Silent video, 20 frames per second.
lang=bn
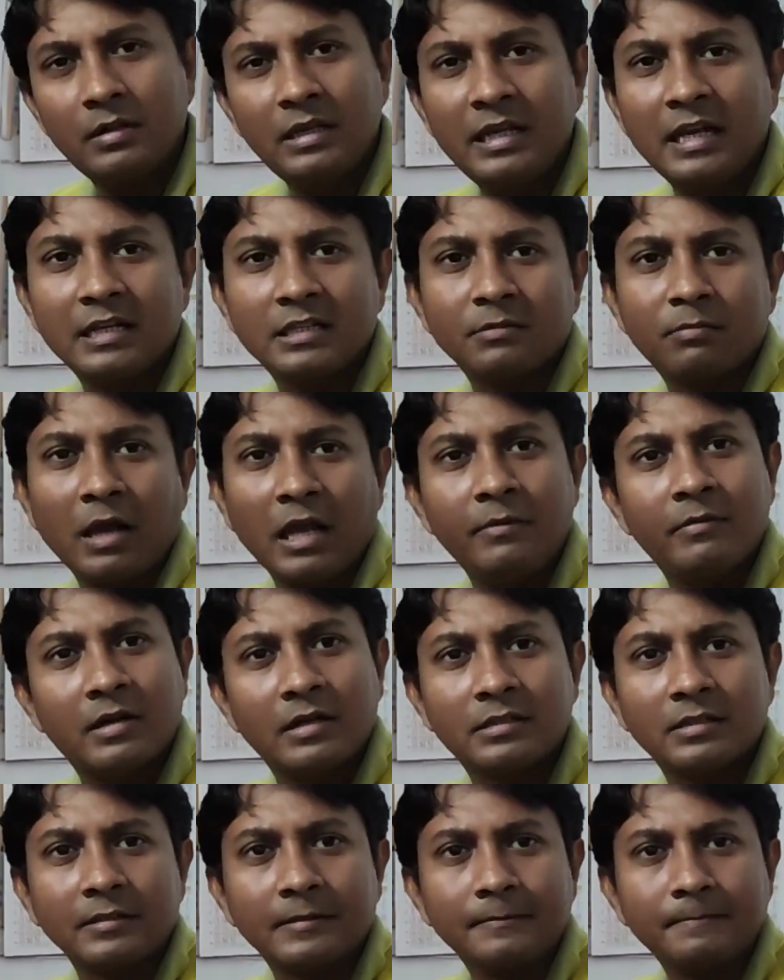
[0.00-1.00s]
ই আছে
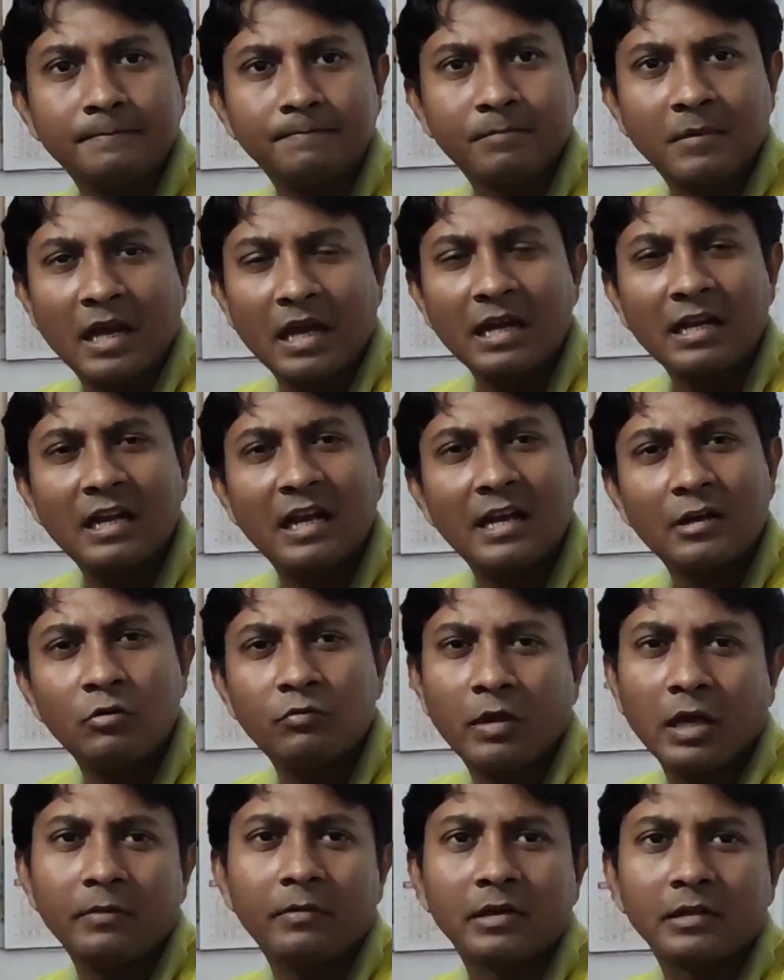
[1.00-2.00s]
ফাইবার আছে হালকা
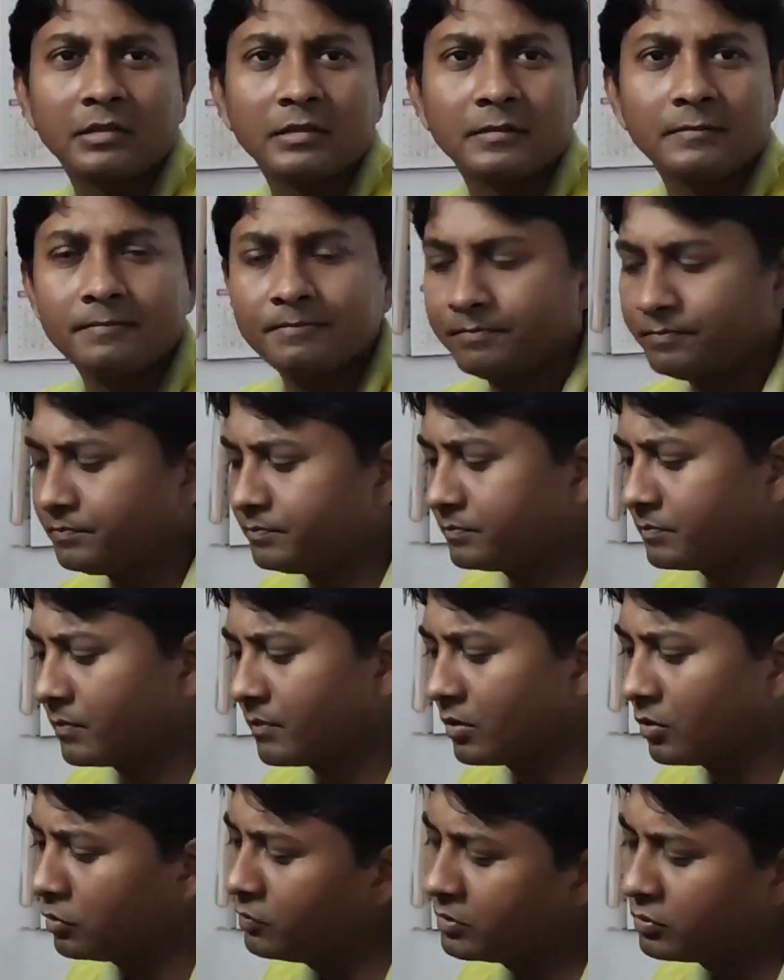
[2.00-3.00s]
একটু ফাইবার আছে
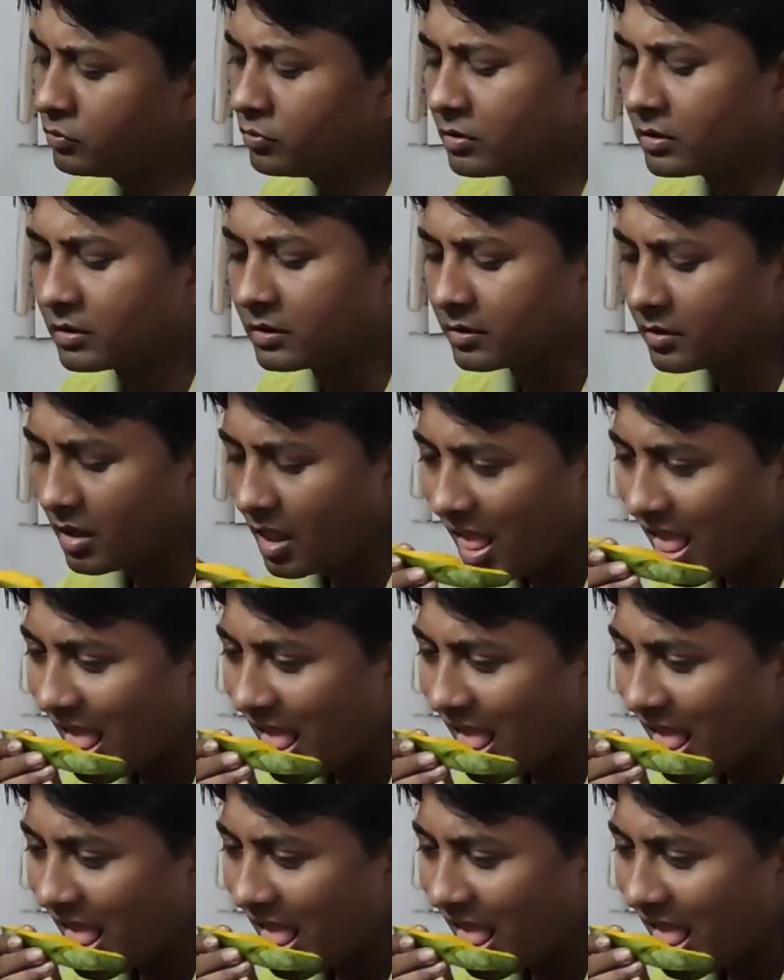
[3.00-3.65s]
খুবই সুন্দর খেতে